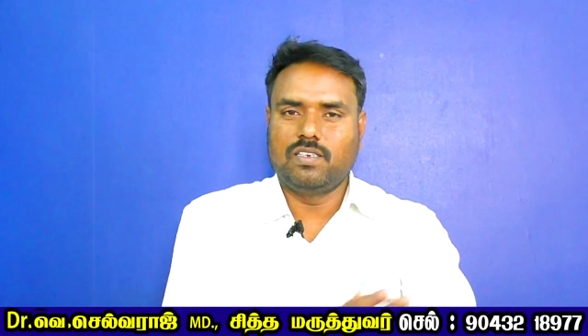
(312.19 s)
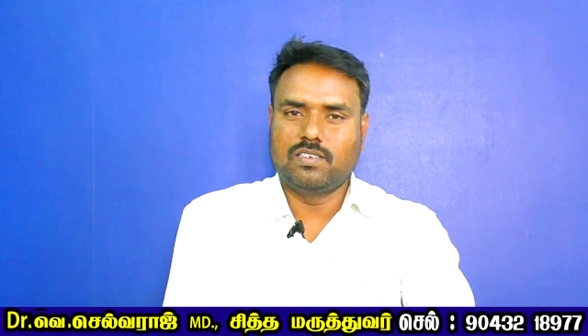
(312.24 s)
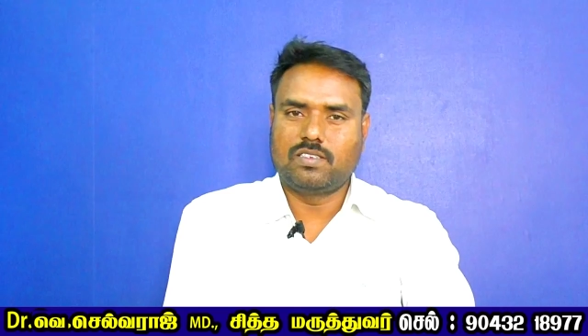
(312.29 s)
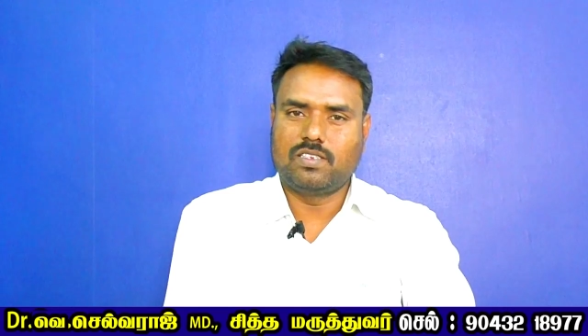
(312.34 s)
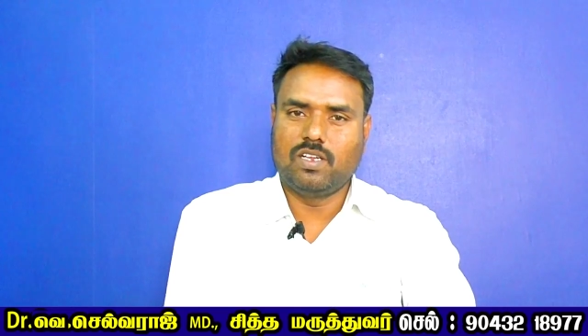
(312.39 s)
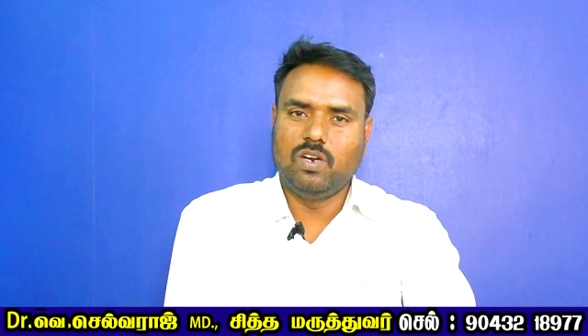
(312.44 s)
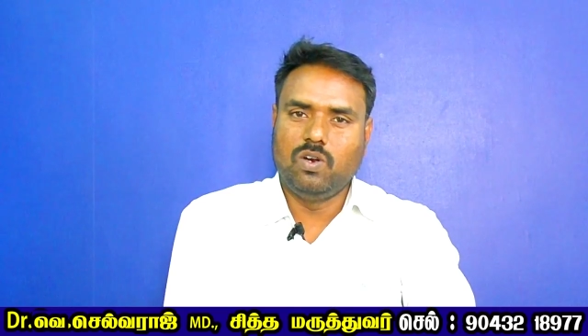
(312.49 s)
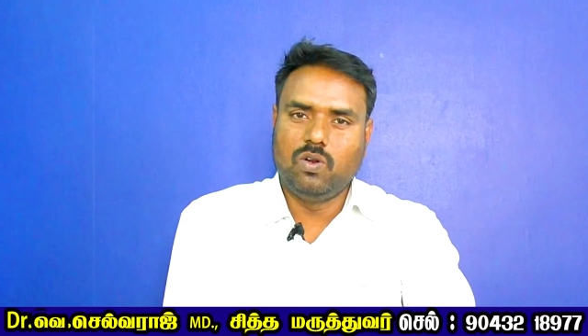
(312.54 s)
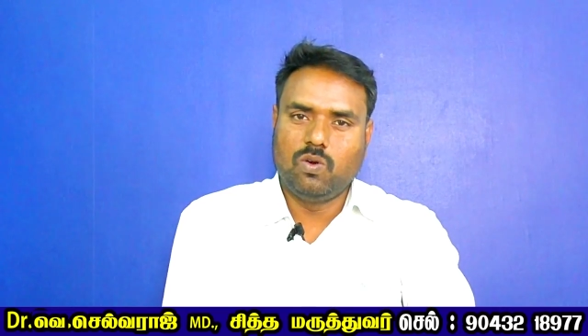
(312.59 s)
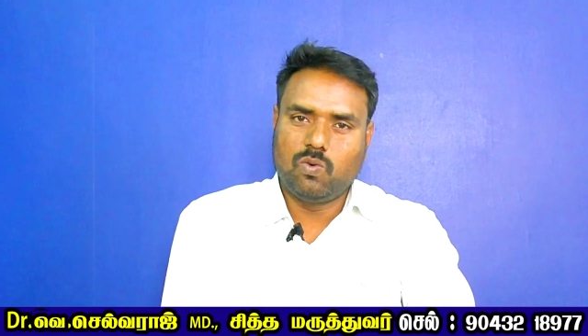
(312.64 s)

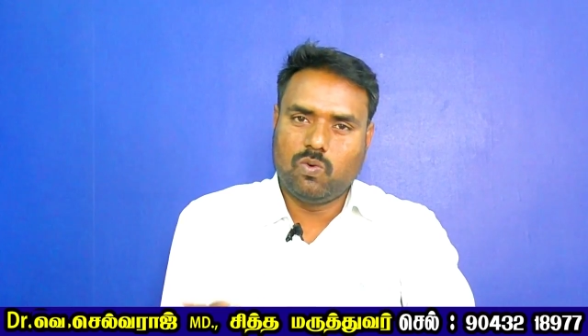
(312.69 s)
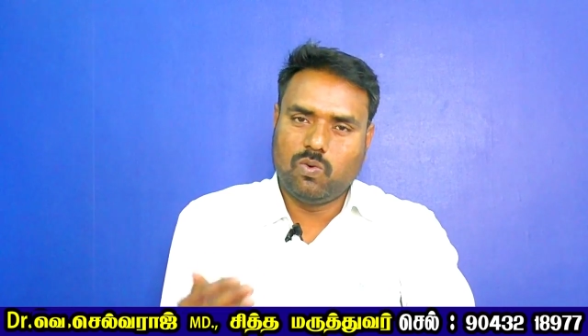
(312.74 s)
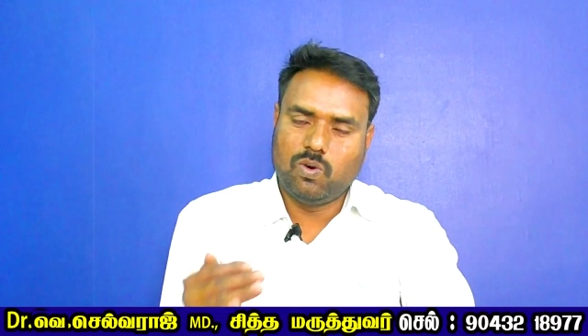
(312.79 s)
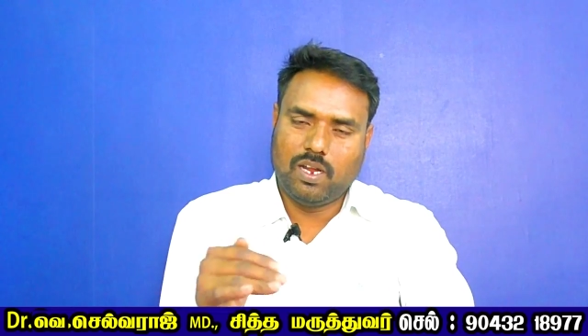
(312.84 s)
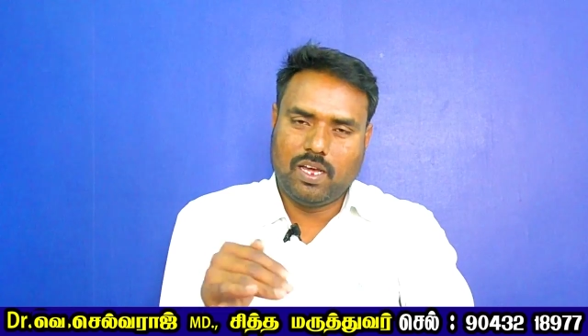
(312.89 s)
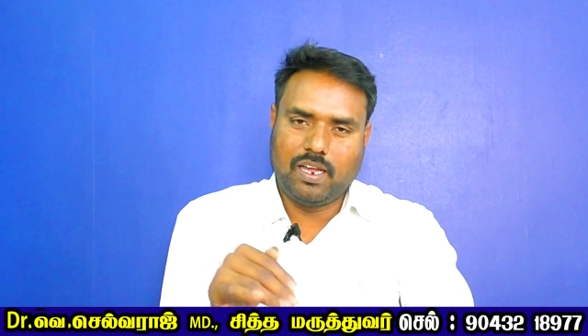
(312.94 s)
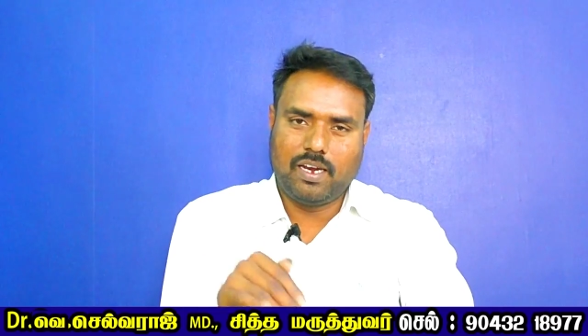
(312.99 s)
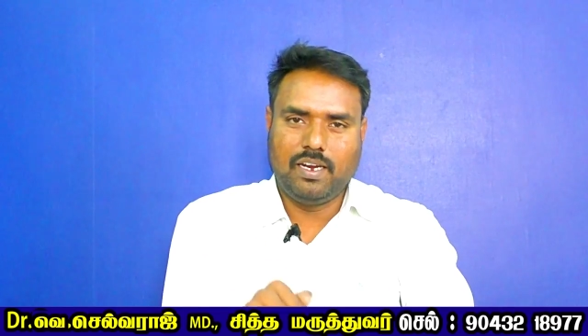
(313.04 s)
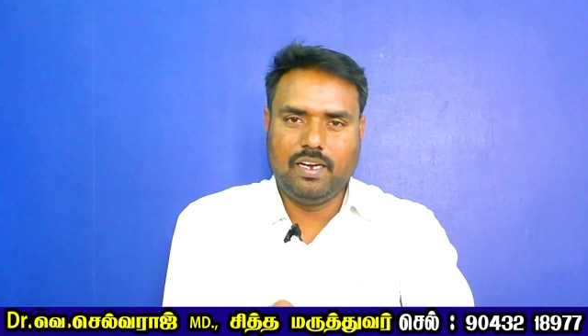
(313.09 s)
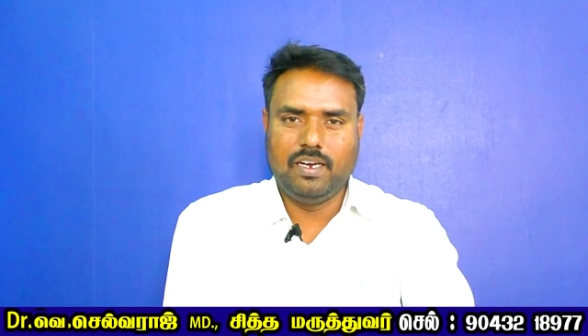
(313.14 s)

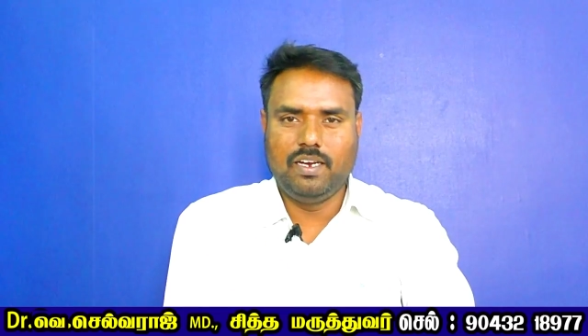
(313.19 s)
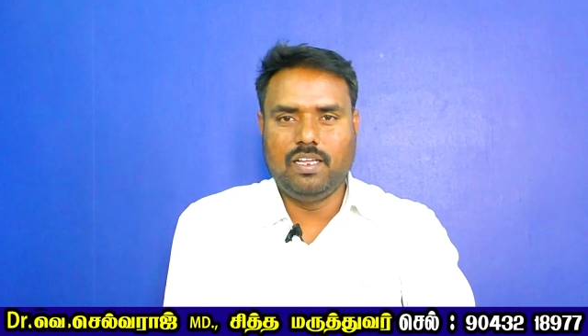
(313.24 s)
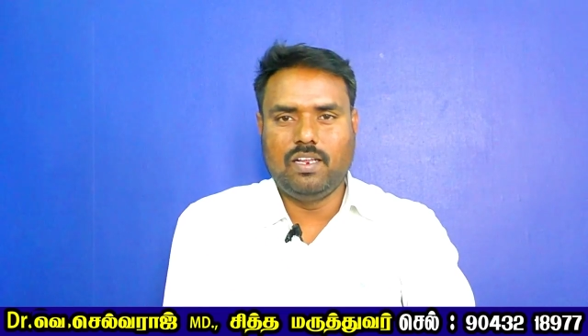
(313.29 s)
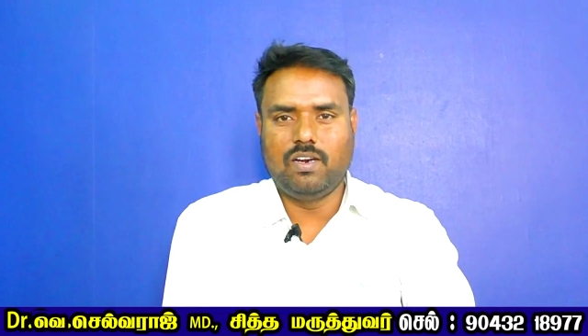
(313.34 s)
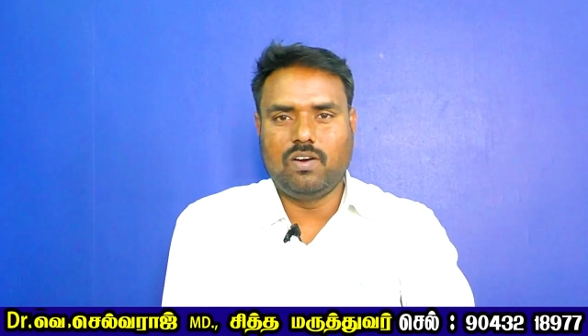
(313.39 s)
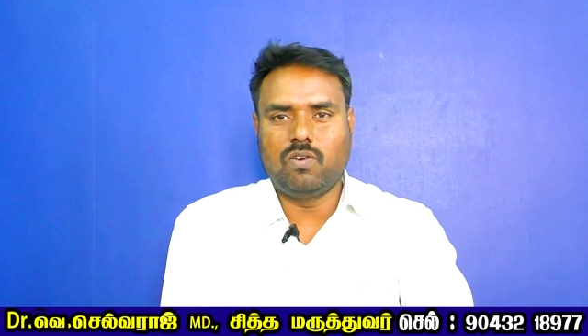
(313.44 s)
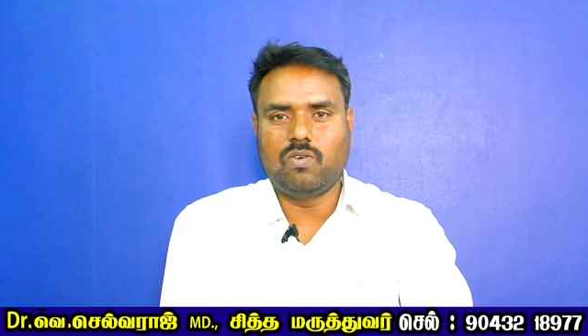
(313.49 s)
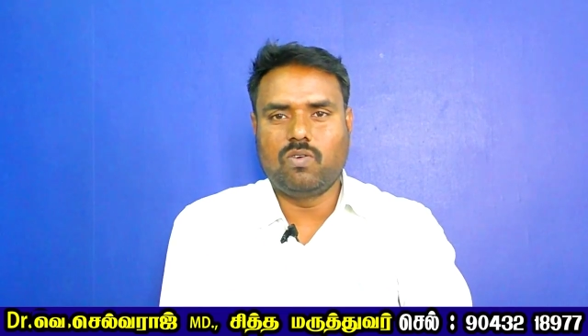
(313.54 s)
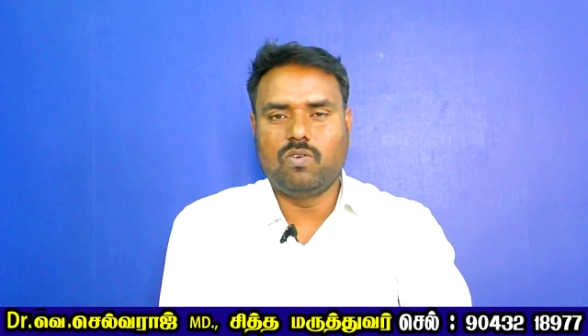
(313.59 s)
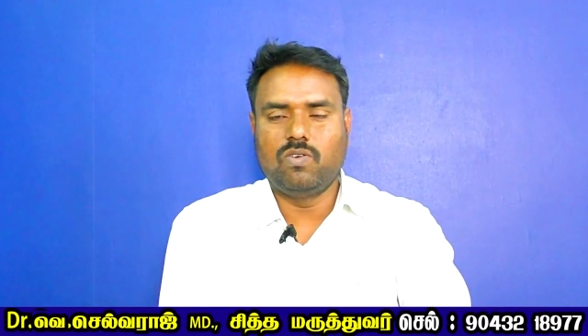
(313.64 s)
செல்லுக்குள்ளாரையும் நீர்
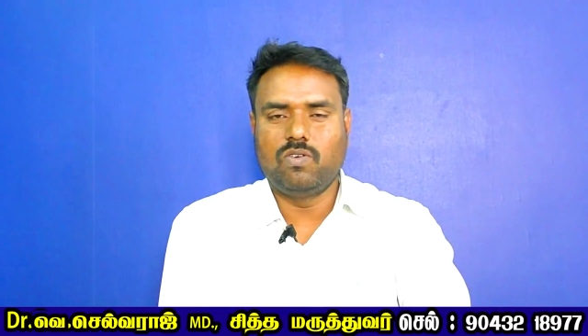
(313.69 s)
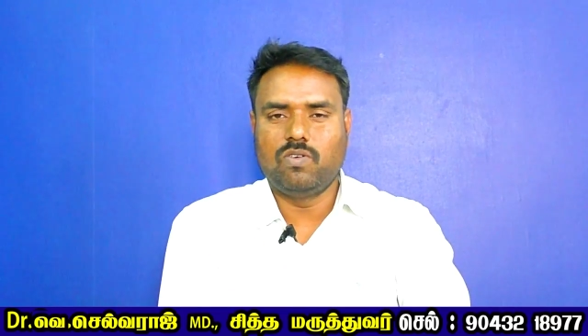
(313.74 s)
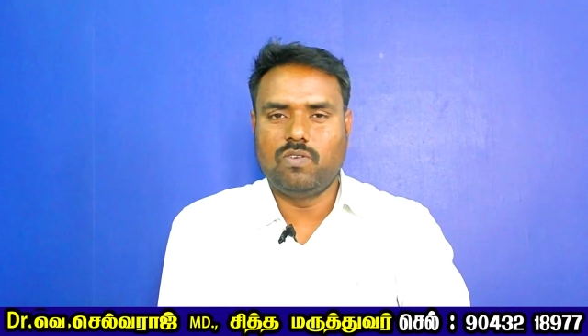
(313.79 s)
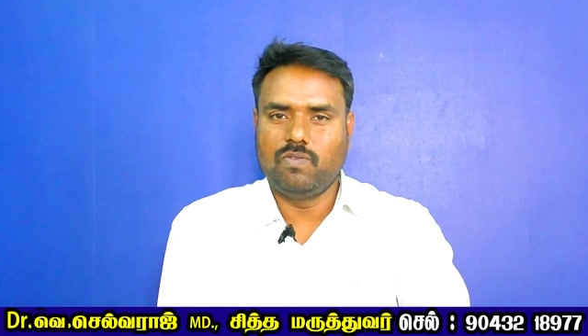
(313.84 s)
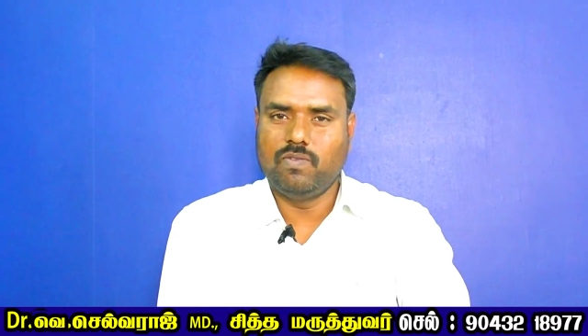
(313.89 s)
இருக்கும்